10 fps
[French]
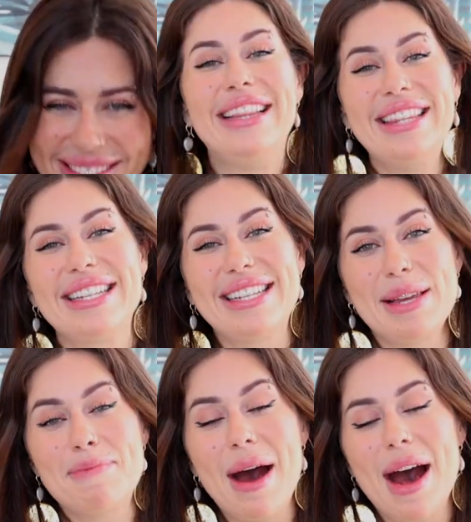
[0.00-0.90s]

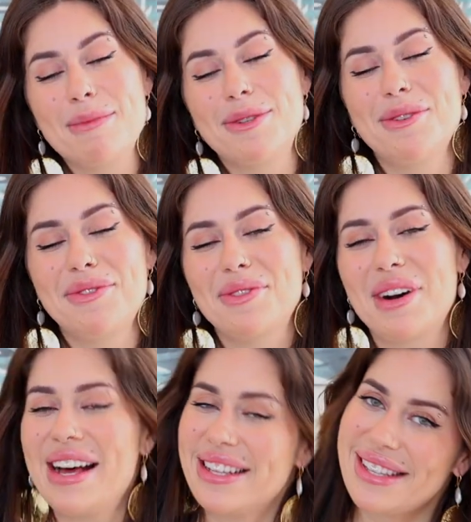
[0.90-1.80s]
N'hésitez pas à me suivre
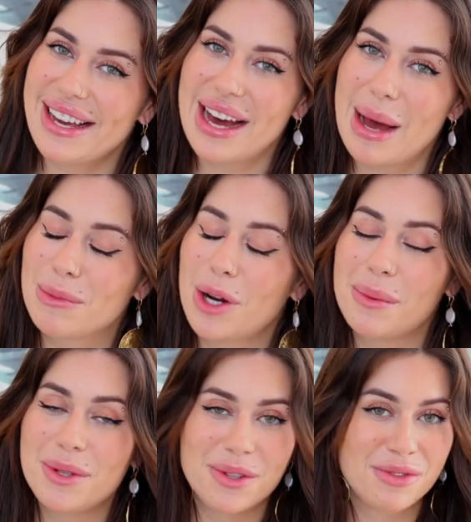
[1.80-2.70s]
sur Instagram,
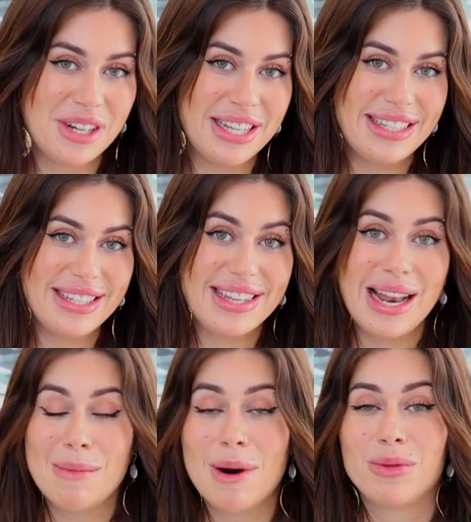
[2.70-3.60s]
comme je vous l'ai dit, c'est
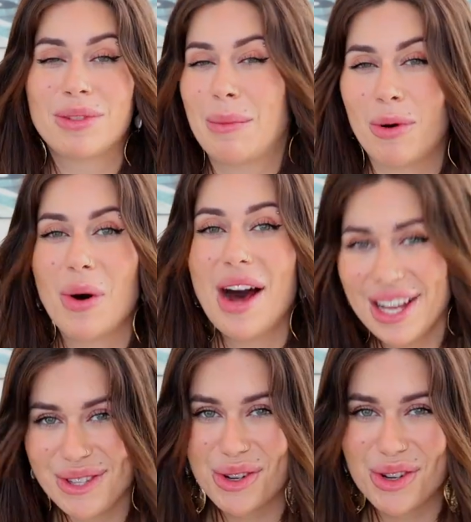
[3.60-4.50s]
là-bas où on apprend
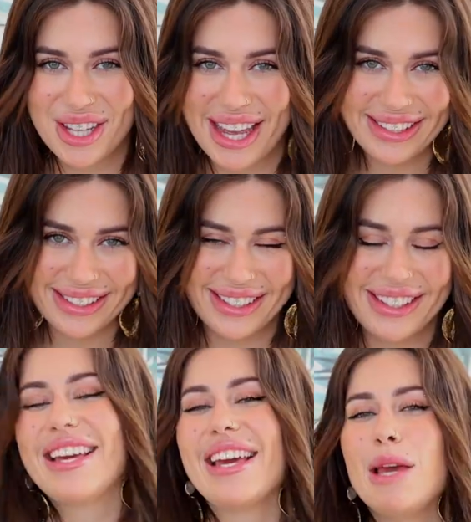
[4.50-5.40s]
à se connaître.
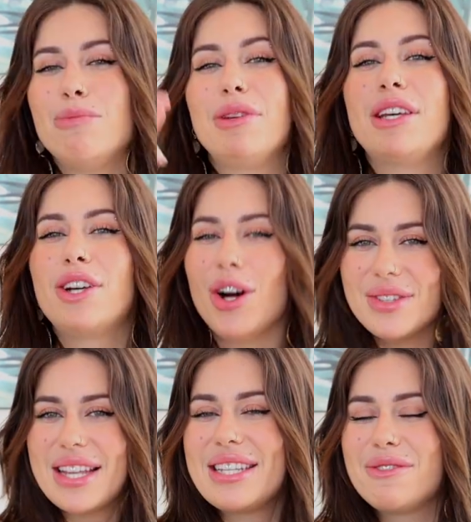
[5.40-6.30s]
Et puis quand
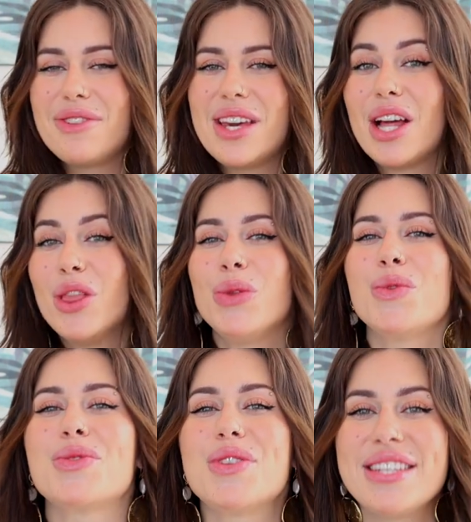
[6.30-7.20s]
ça c'est fait, nous
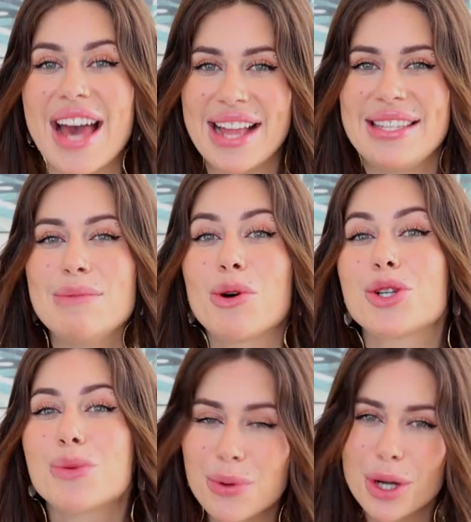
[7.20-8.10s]
on se dit à
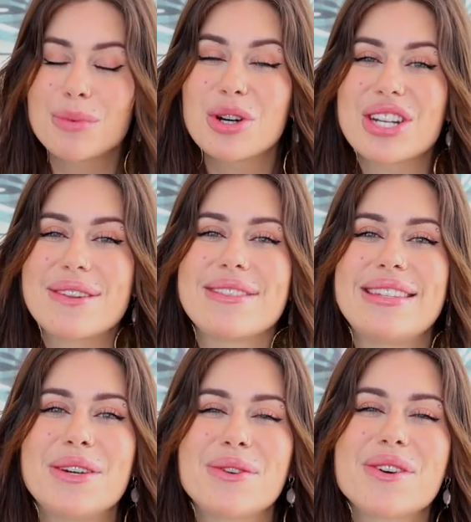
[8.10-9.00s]
dimanche pour une prochaine
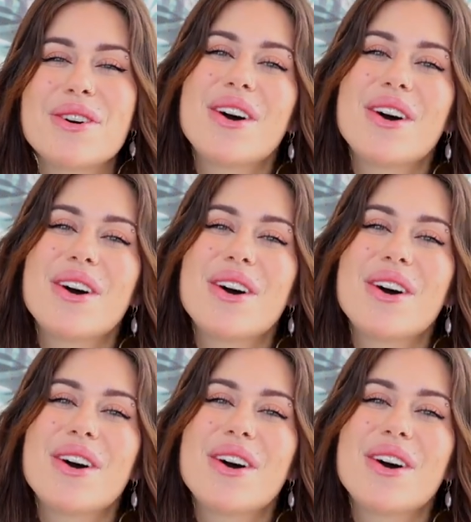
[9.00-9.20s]
vidéo.